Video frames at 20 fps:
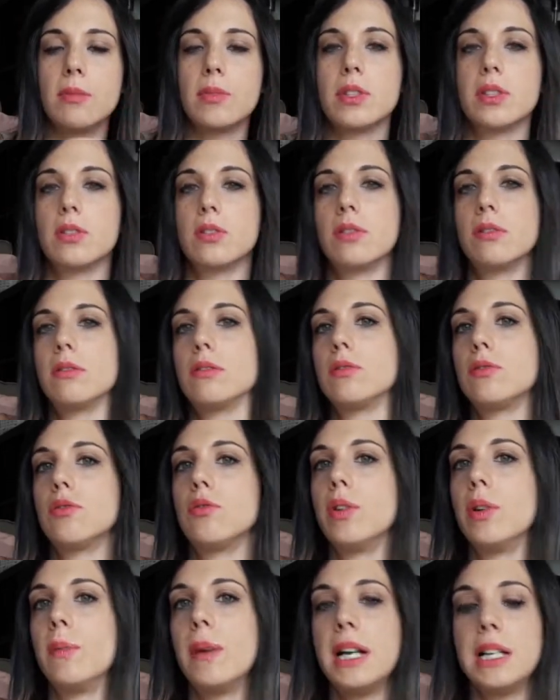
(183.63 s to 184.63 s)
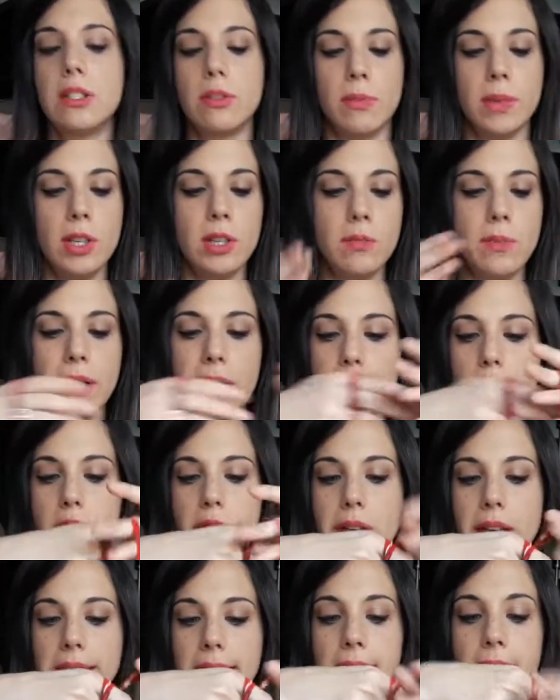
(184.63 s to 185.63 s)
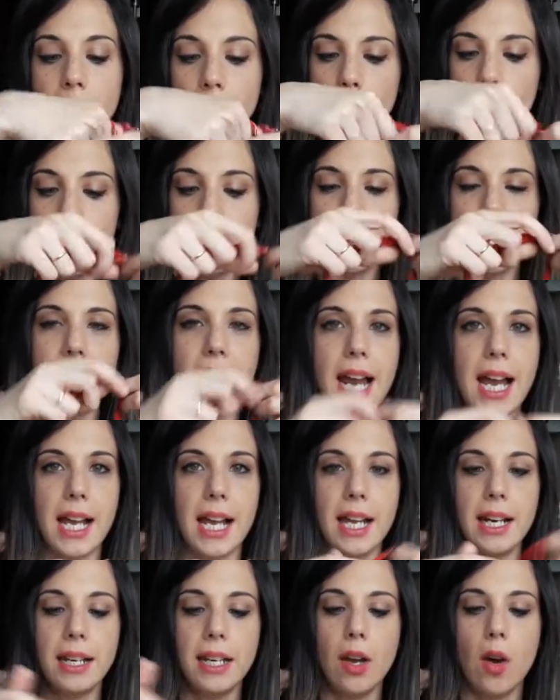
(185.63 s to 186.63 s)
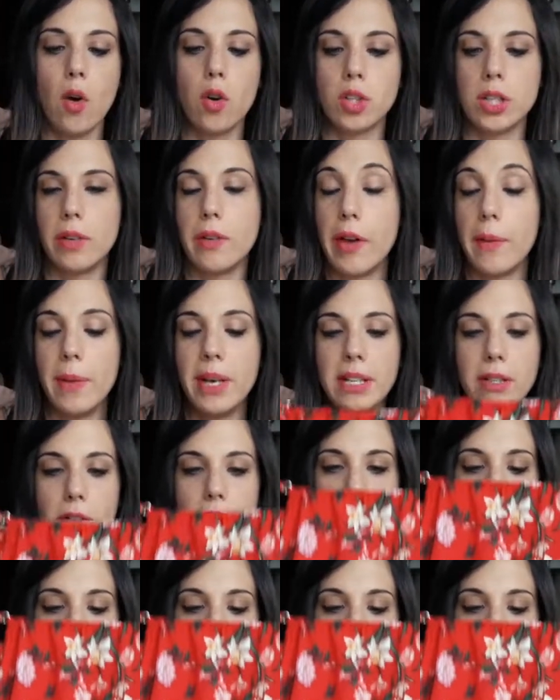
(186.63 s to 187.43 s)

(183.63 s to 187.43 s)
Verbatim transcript: te puedes subir más o menos para que no se vea tanto la carne o se vea más,